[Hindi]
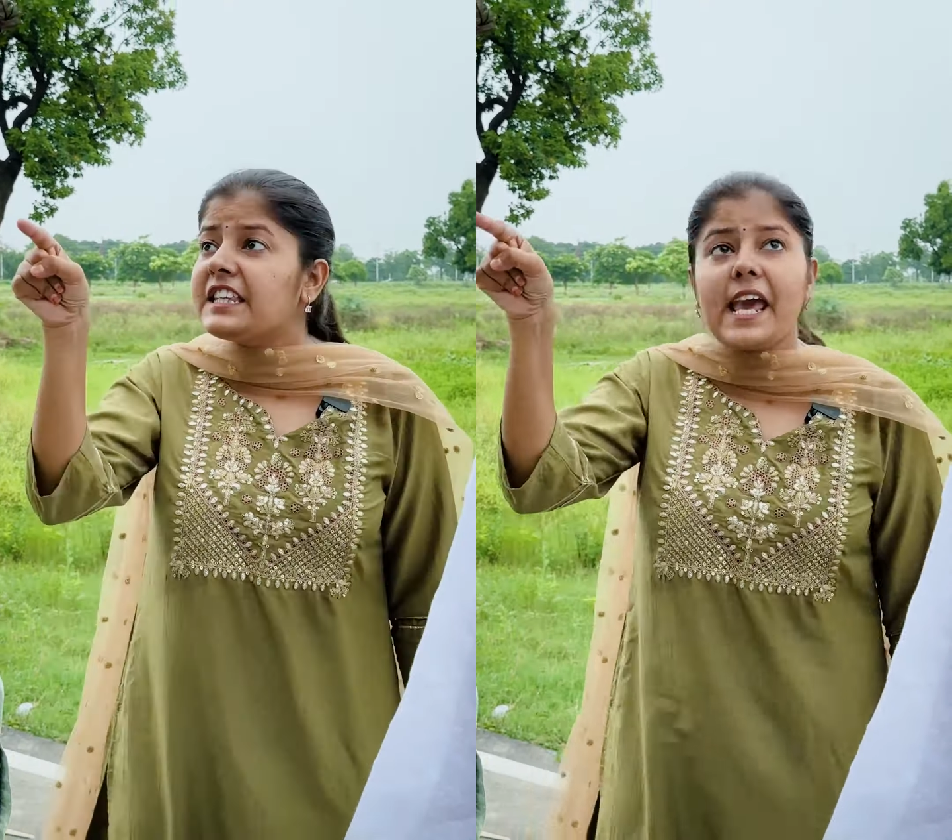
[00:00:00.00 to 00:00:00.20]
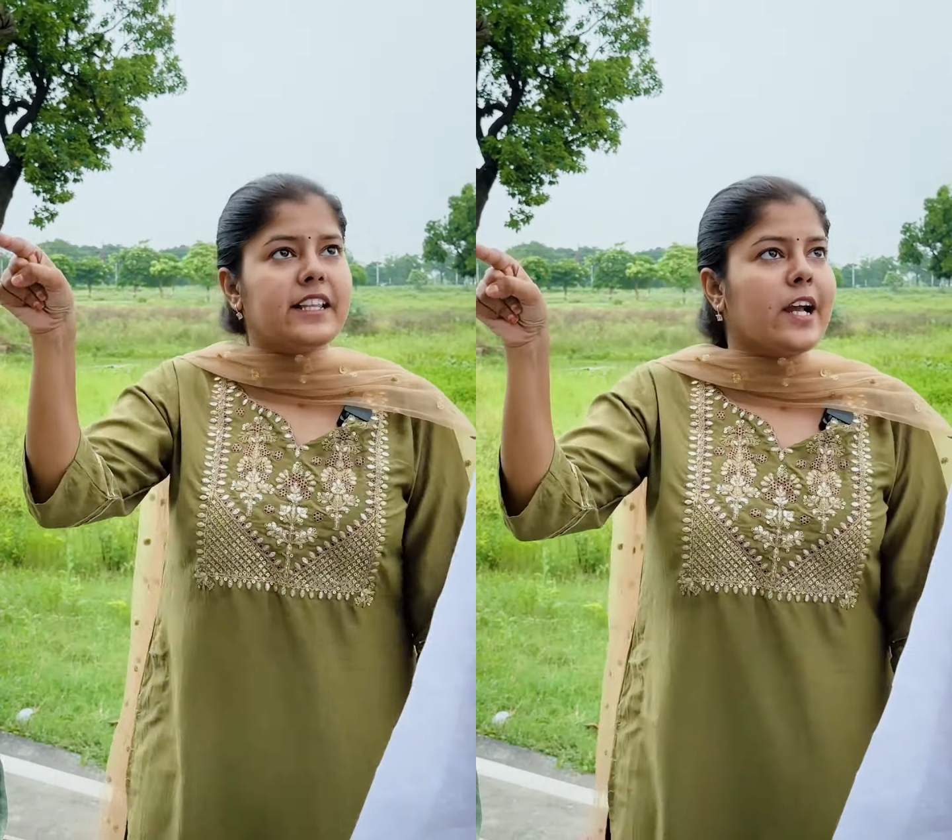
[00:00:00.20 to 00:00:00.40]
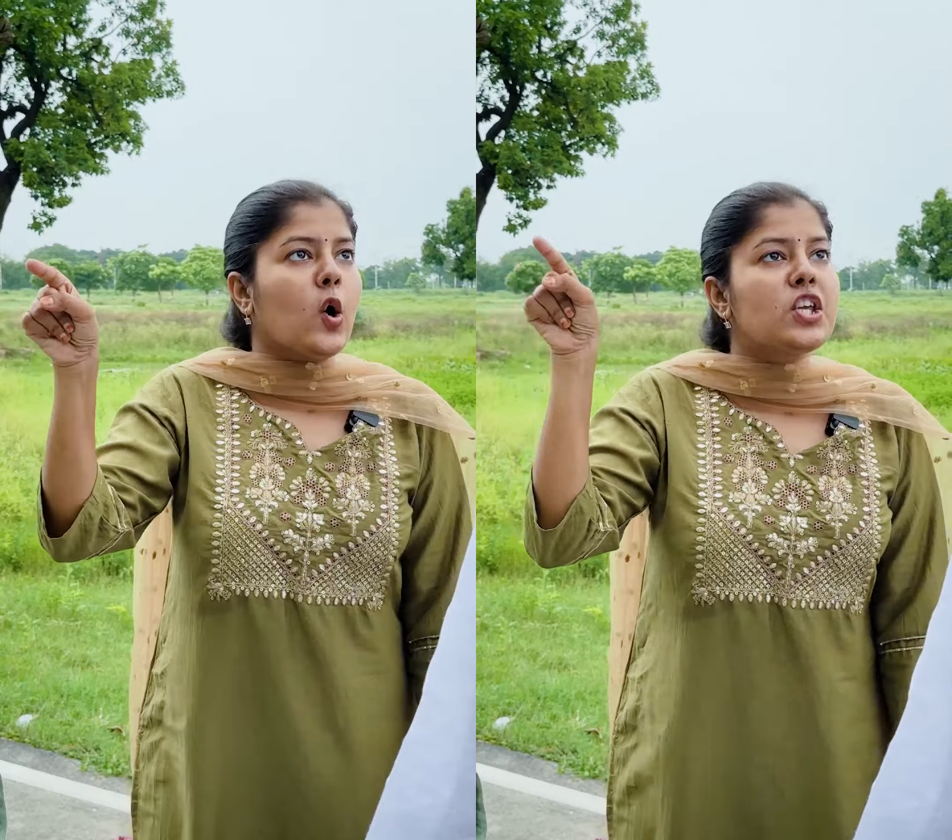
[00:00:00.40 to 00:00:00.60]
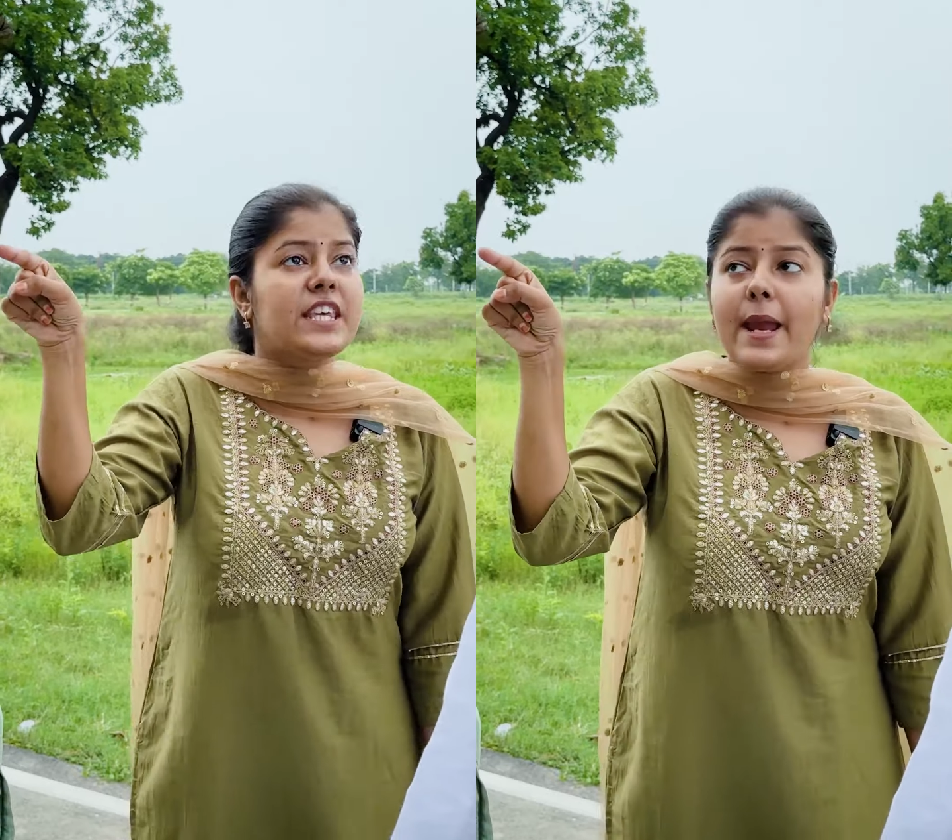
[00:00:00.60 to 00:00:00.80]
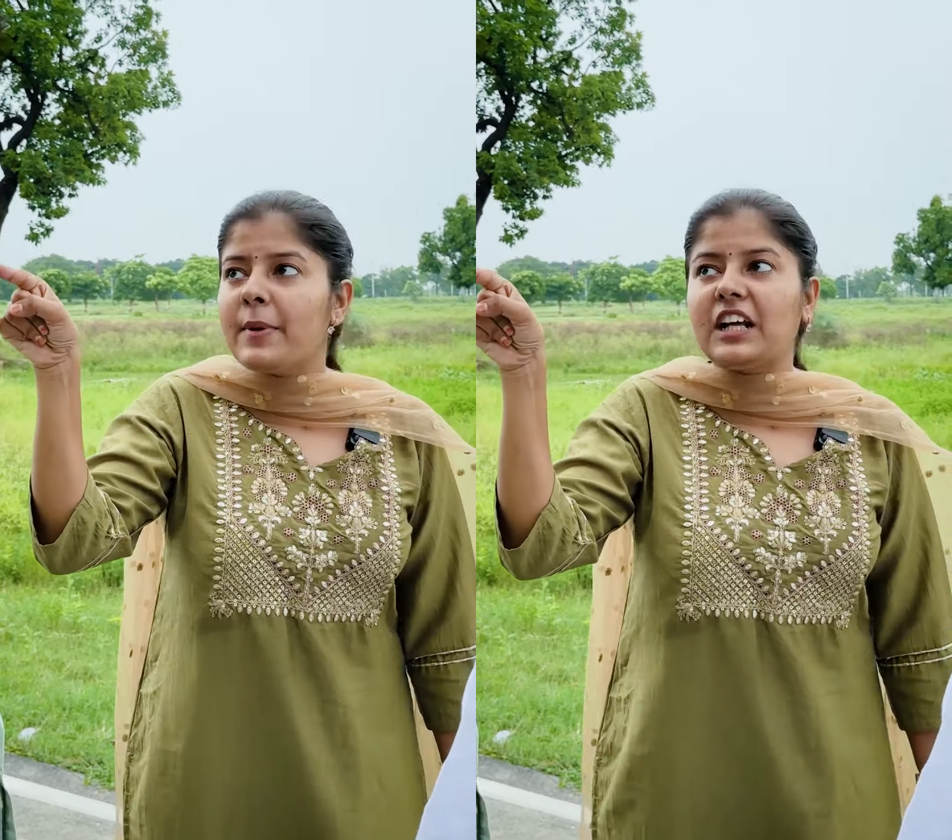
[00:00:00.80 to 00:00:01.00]
ये देखो
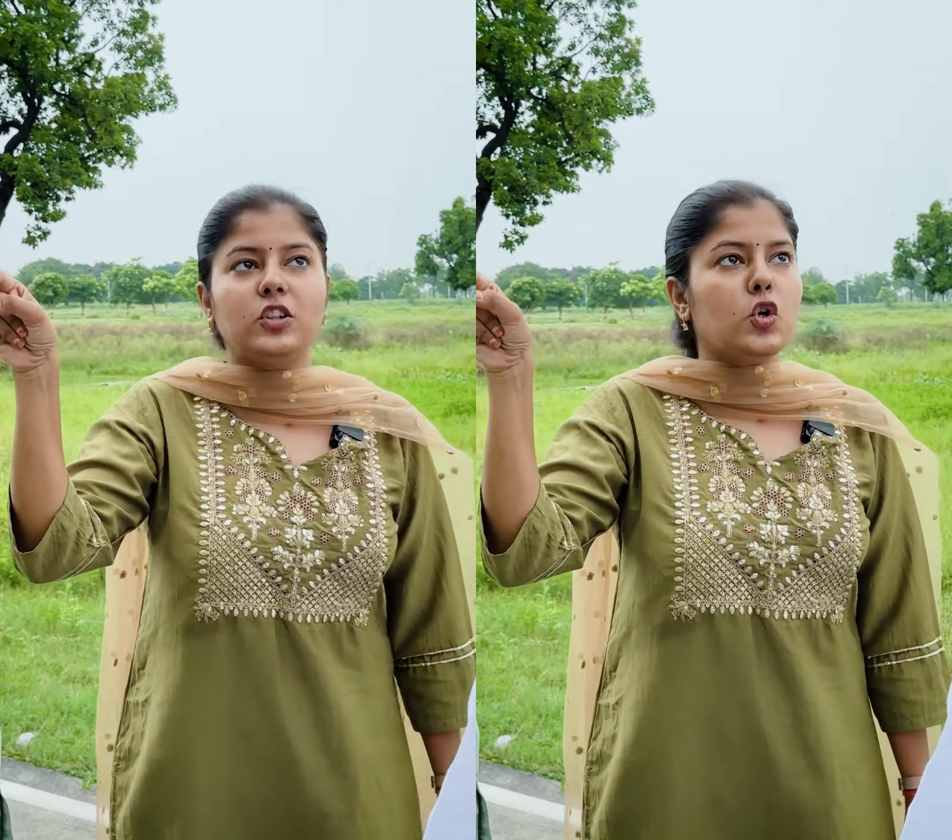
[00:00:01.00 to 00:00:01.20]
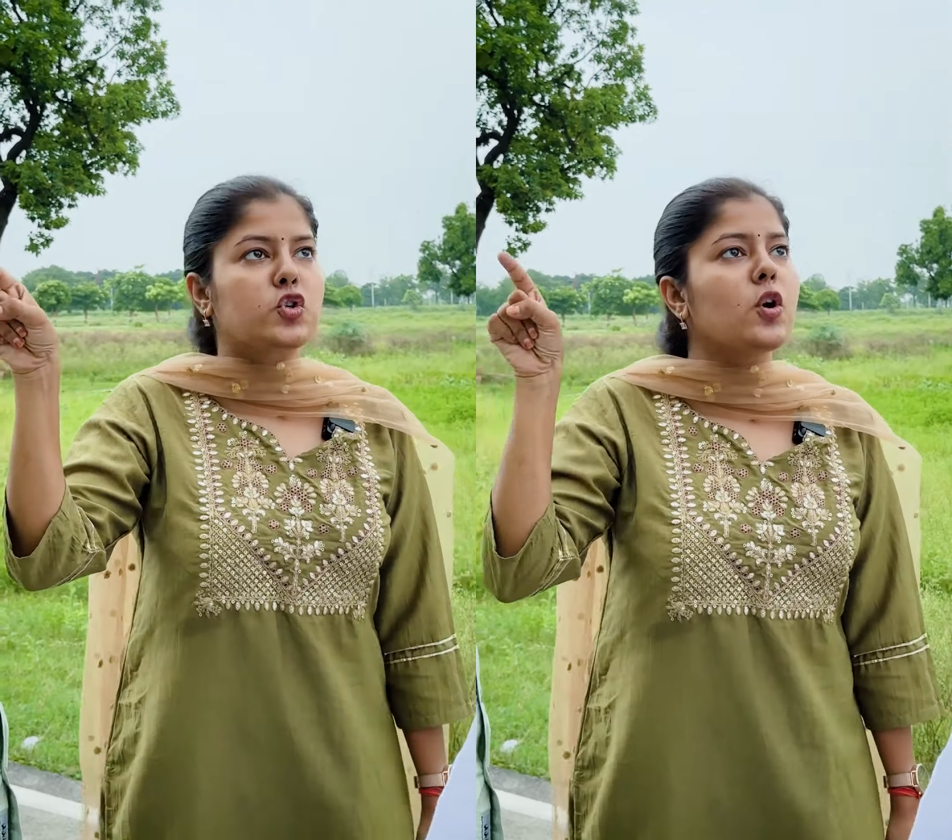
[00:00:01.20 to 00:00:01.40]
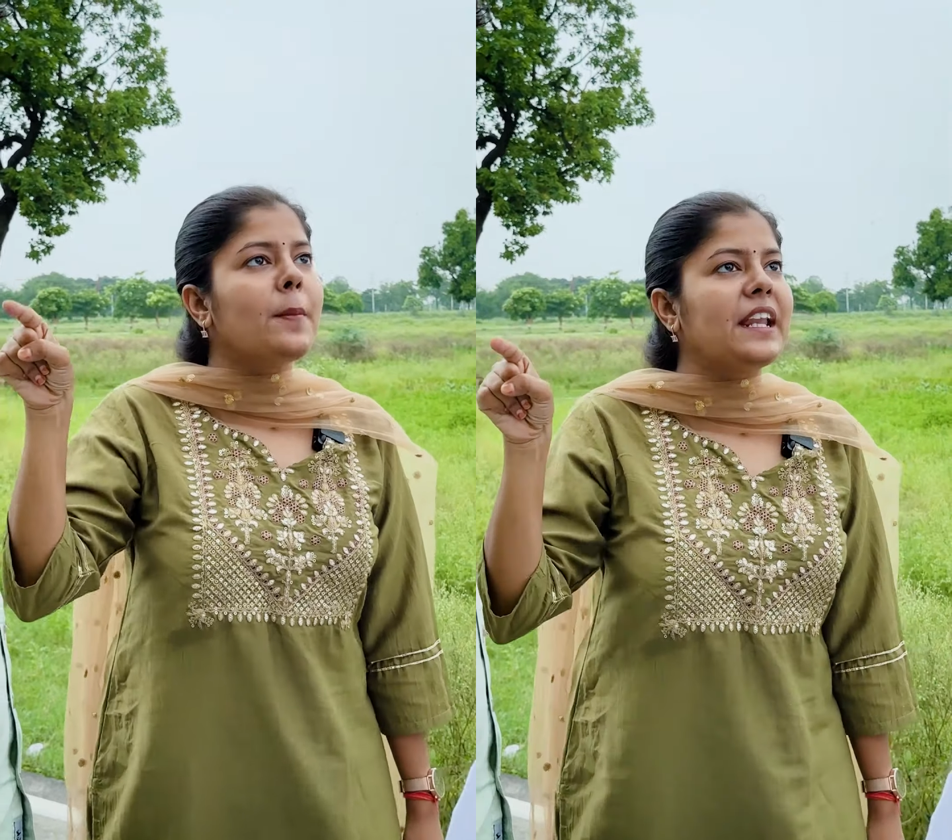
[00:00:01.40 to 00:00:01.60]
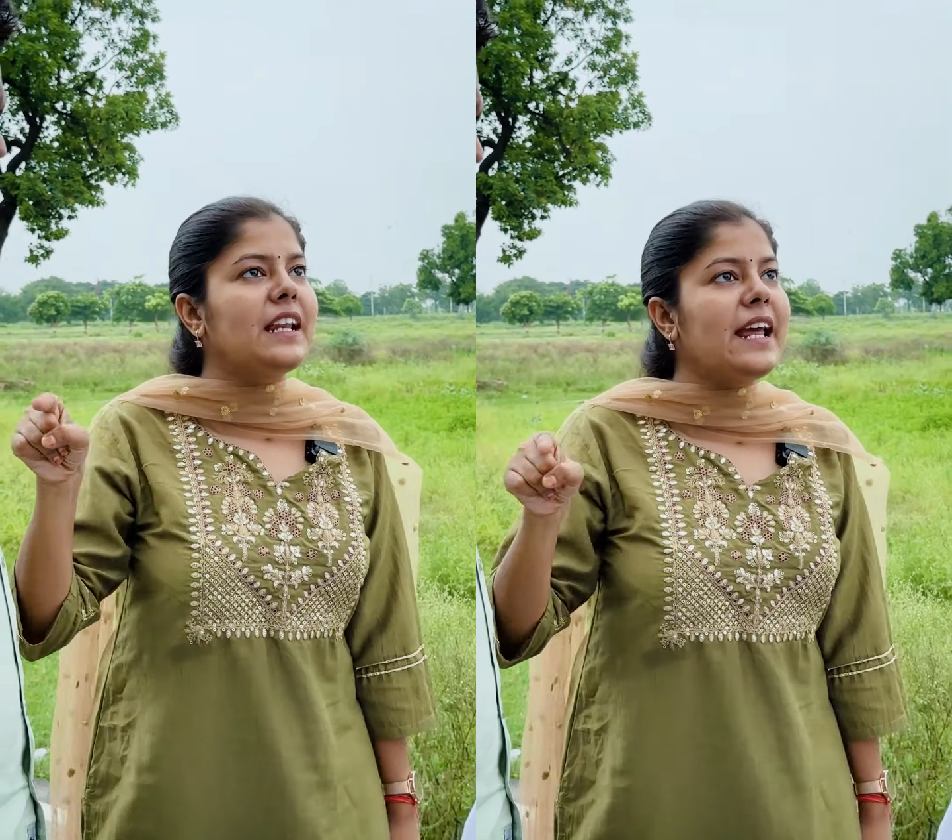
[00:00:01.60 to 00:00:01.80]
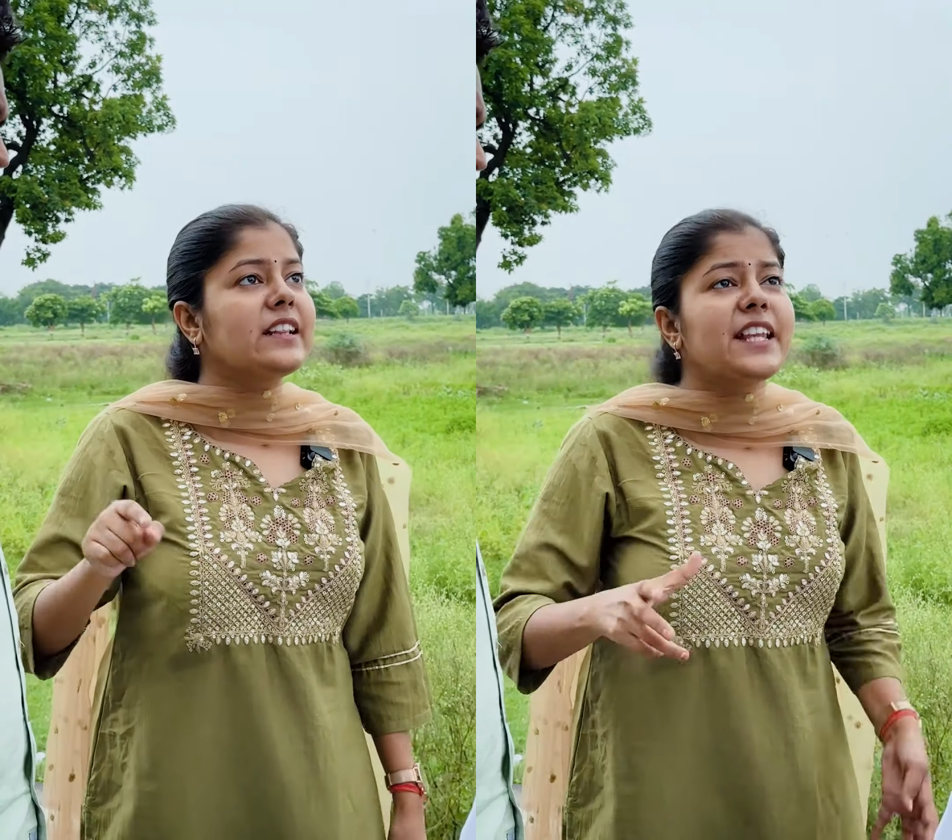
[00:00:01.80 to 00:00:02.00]
ये मेरा दोस्त जो मेरे
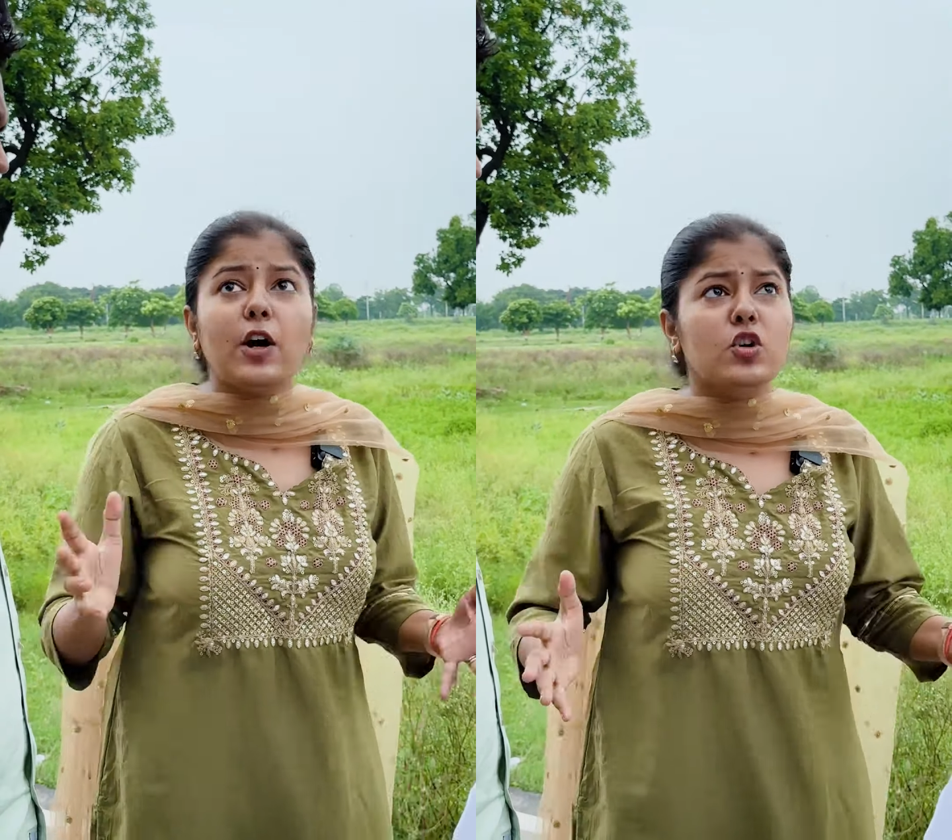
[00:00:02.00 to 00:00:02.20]
लिए इतना